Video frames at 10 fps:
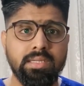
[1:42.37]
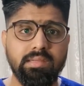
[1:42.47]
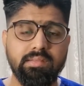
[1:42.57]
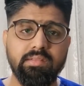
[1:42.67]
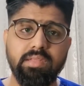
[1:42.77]

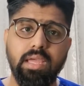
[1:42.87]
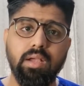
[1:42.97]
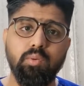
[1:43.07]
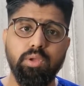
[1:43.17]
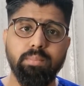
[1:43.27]
किसी से
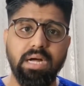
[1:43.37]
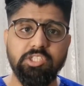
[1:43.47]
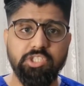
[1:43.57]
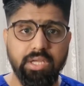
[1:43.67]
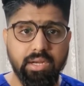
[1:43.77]
कोई बात
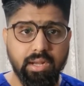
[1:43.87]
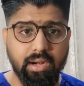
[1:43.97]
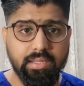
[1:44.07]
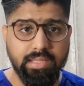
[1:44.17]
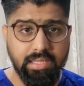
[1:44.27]
शेयर
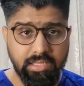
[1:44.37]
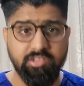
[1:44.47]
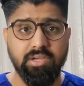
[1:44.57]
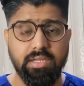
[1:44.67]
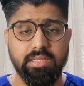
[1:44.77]
करना नहीं
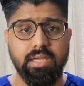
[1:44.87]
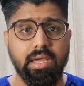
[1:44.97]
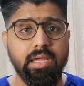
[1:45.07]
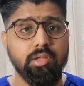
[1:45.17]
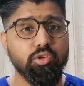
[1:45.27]
चाहते
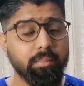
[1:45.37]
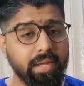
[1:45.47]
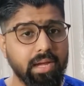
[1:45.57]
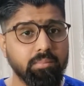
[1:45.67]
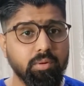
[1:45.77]
हैं तो
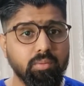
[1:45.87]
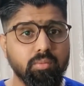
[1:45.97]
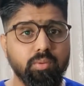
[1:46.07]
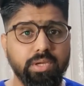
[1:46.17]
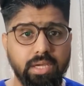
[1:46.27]
मैं आप लोगों
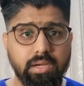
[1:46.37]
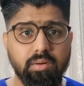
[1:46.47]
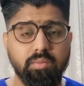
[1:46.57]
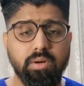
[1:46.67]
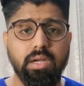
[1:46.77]
को ये
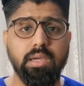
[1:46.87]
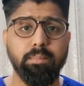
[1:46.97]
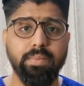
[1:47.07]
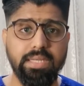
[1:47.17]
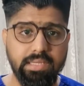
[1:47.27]
कहूँगा कि
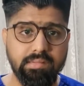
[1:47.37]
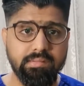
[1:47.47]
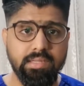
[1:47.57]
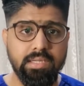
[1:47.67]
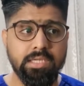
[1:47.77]

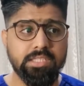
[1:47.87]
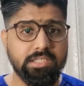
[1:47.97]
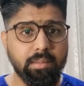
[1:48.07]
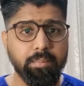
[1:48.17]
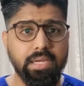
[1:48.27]
प्लीज़
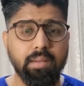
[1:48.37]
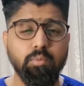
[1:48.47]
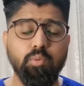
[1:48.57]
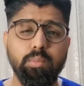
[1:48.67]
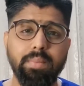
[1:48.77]
जब भी
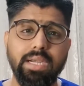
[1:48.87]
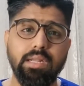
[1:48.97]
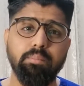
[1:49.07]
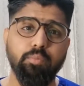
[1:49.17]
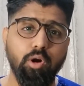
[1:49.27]
आपको कोई
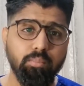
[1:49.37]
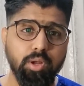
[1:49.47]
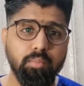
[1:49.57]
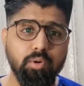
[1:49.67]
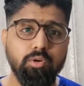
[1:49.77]
मेंटल
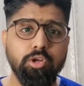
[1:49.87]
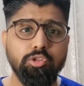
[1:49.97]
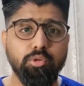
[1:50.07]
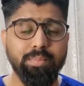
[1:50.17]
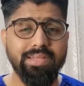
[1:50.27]
प्रॉब्लम हो
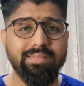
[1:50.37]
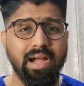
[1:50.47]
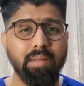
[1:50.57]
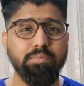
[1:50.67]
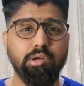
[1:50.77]
तो प्लीज़
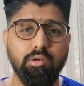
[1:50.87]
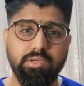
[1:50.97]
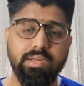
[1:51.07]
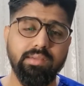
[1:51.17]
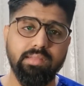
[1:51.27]
आप
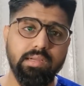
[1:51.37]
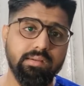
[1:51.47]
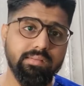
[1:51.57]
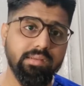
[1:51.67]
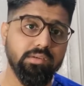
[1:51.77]
डॉक्टर के साथ
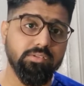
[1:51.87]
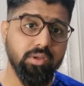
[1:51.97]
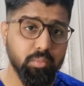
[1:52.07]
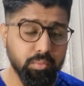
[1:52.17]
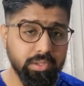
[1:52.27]
कंसल्ट
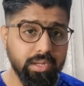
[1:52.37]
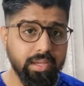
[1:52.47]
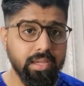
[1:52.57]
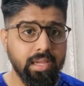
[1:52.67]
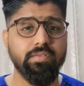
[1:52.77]
ज़रूर
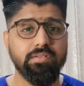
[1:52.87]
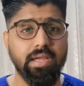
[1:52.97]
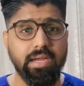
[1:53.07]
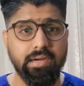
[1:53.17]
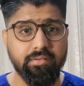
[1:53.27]
करें दफ़ा
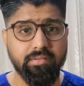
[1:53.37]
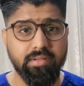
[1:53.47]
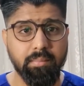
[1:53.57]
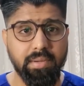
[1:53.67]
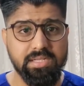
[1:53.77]
साइकेट्रिस्ट
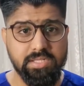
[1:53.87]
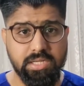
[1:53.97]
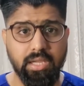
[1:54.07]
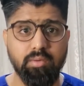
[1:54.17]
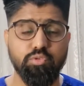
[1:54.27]
के पास
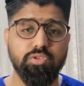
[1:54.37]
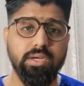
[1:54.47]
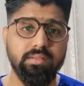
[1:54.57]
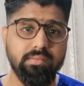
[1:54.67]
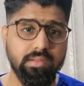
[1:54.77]
जाएं उससे
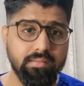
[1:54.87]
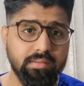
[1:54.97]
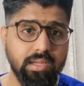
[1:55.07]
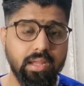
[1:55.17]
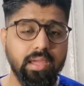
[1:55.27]
डिस्कस
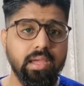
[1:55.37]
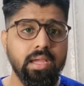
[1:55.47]
करें